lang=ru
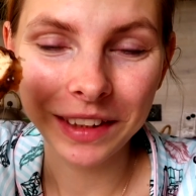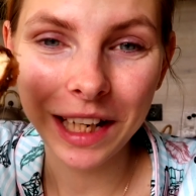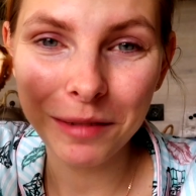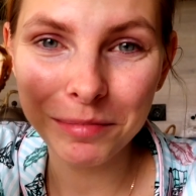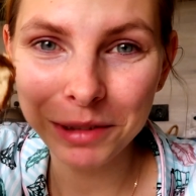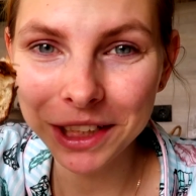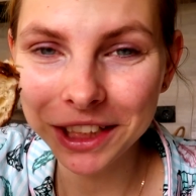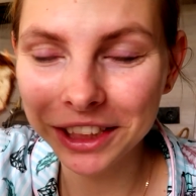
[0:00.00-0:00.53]

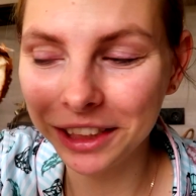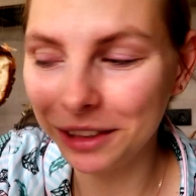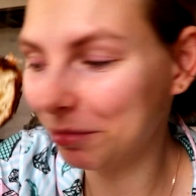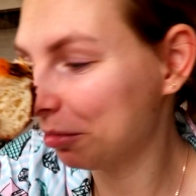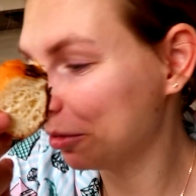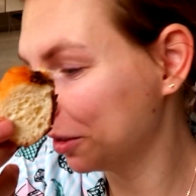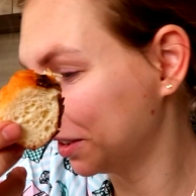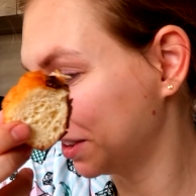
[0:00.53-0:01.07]
Обычные
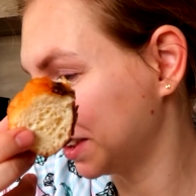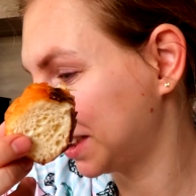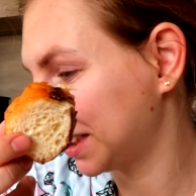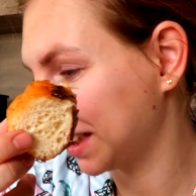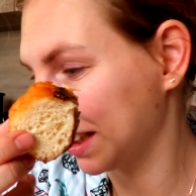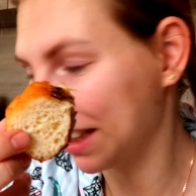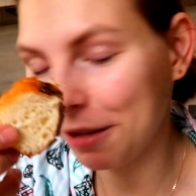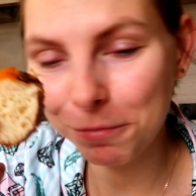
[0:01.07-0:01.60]

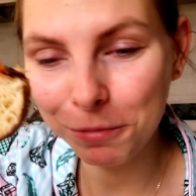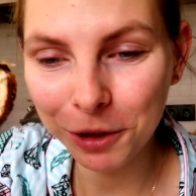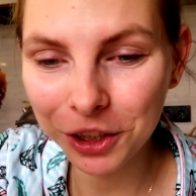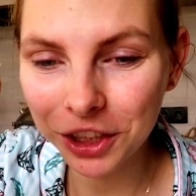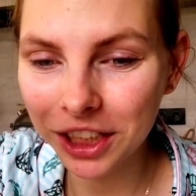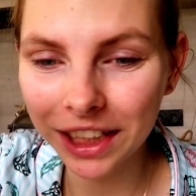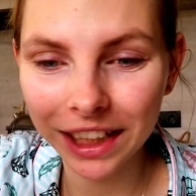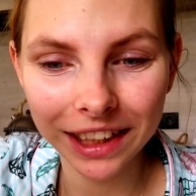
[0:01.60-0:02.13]
булочки. На
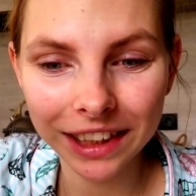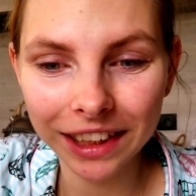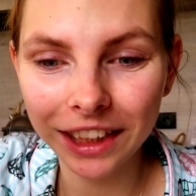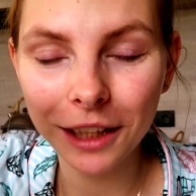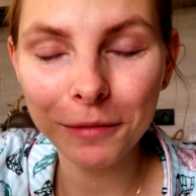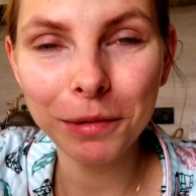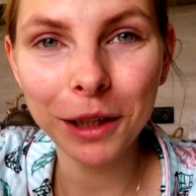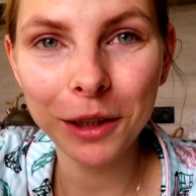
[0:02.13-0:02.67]
пончики это
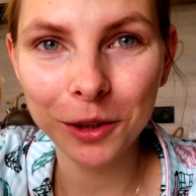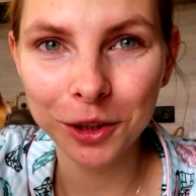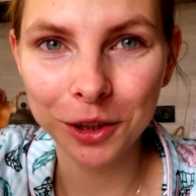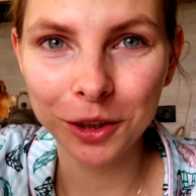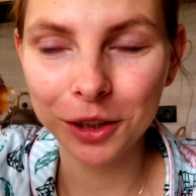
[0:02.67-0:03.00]
не похоже.